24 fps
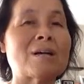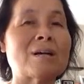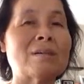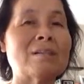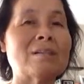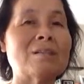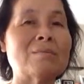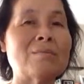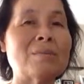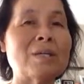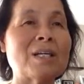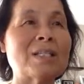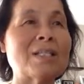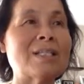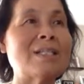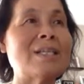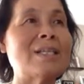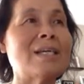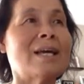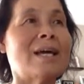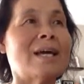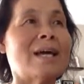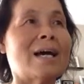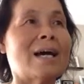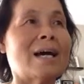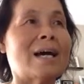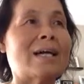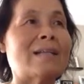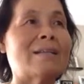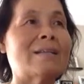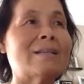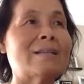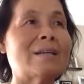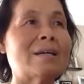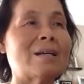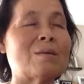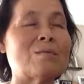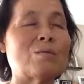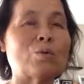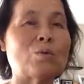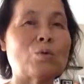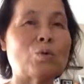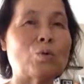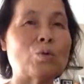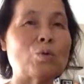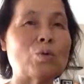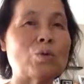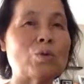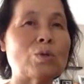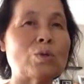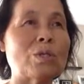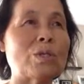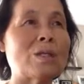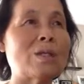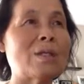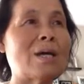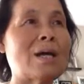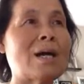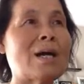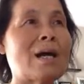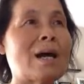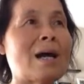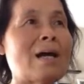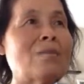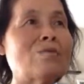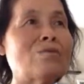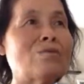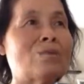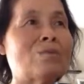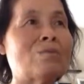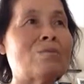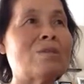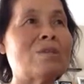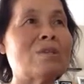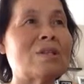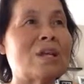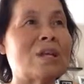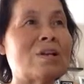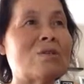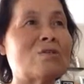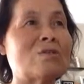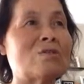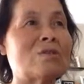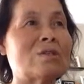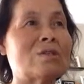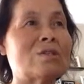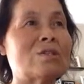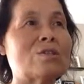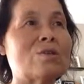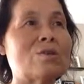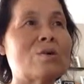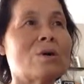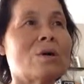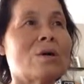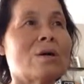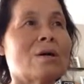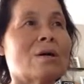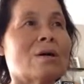거듭나지 않는 사람은 도저히 할 수 없는 내용들이죠.